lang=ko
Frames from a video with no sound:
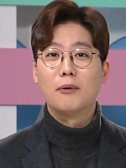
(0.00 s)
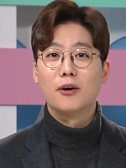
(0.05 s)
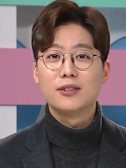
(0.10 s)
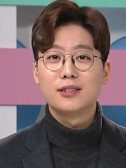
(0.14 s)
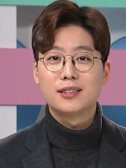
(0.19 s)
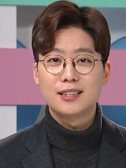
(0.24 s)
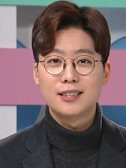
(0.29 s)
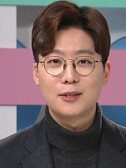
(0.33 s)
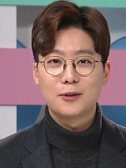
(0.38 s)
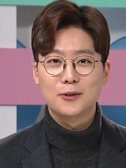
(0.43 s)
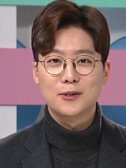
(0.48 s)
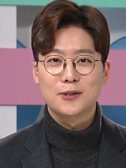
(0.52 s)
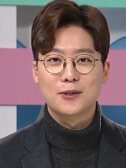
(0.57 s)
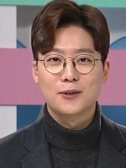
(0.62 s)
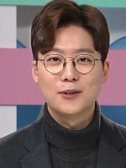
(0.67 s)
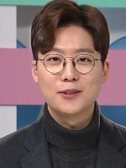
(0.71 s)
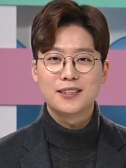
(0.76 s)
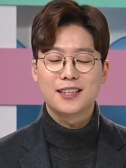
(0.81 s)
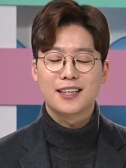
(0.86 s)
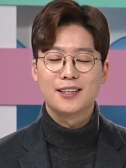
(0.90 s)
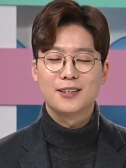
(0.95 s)
멋진
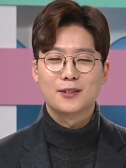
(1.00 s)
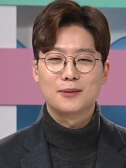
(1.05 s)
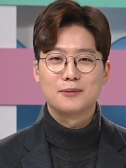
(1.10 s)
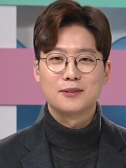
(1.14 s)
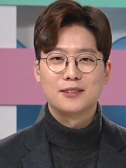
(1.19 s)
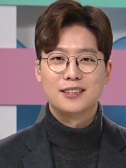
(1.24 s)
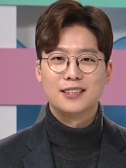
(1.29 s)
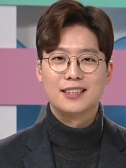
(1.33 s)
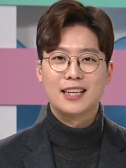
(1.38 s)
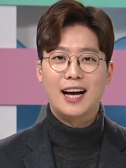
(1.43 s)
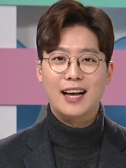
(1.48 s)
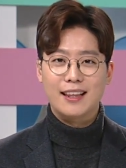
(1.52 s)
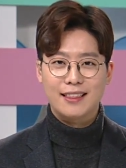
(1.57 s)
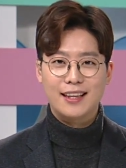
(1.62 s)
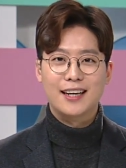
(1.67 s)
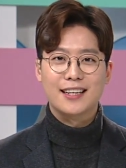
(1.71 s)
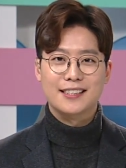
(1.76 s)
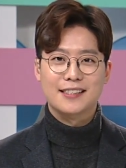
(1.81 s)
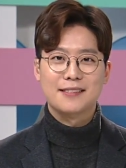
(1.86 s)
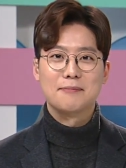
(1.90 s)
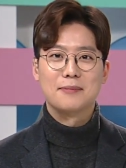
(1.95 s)
곳으로 제가 여러분을
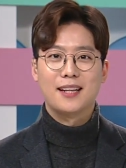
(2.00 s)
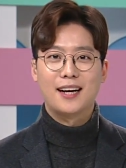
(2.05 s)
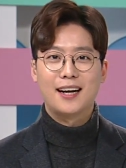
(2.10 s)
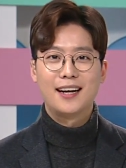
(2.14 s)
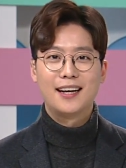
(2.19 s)
안내하겠습니다.